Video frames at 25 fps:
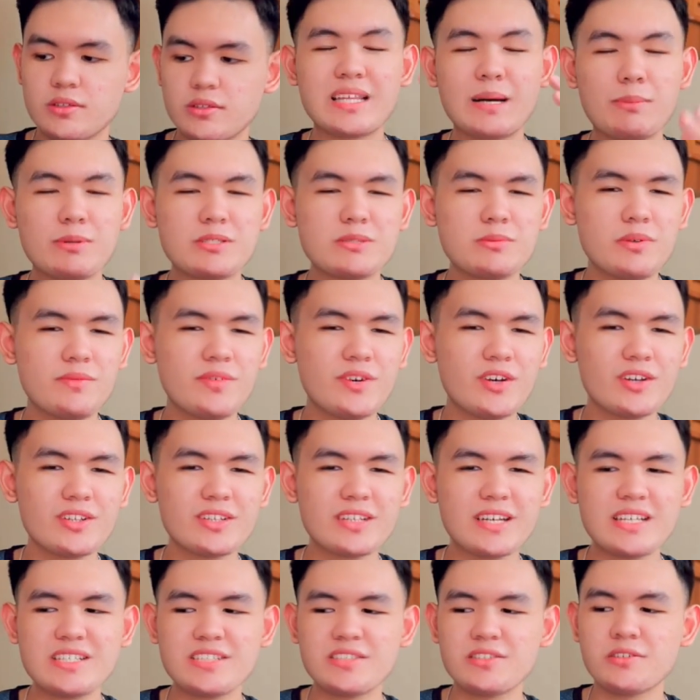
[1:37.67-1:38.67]
Tapos moving
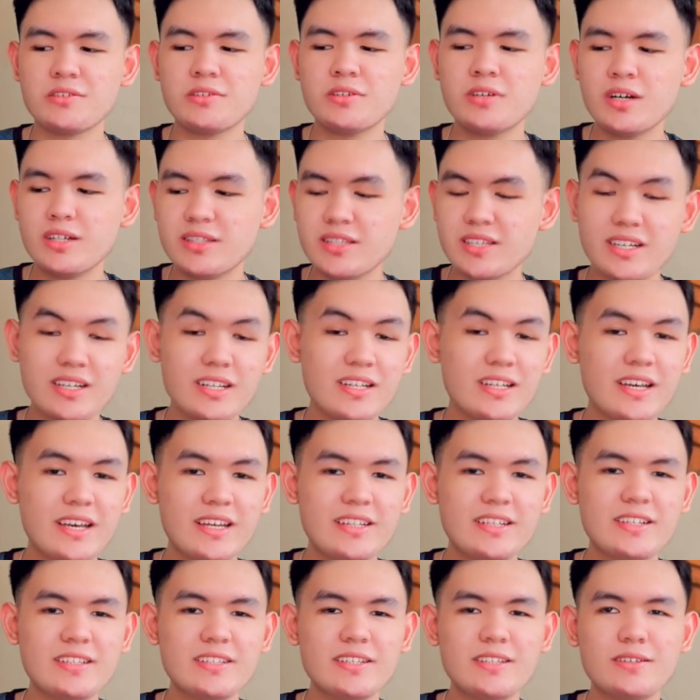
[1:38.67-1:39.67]
on guys, no,
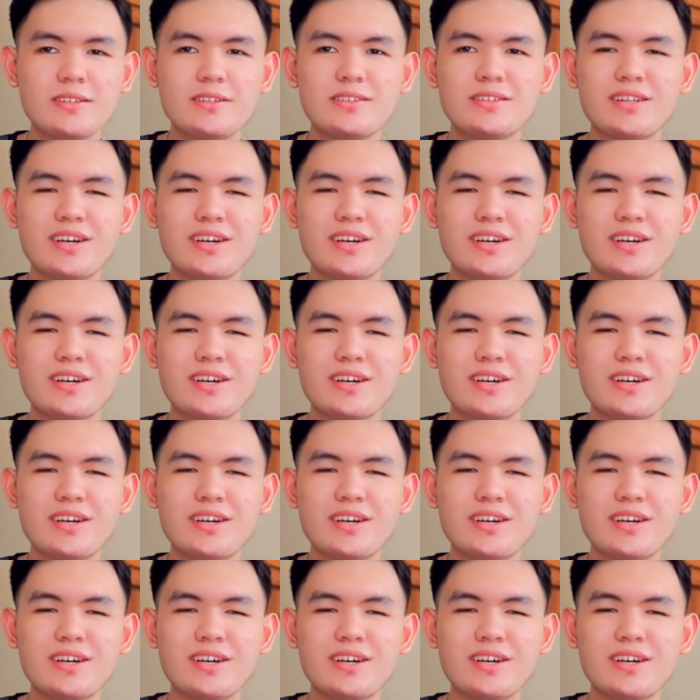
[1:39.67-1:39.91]
nakalagay din, dito,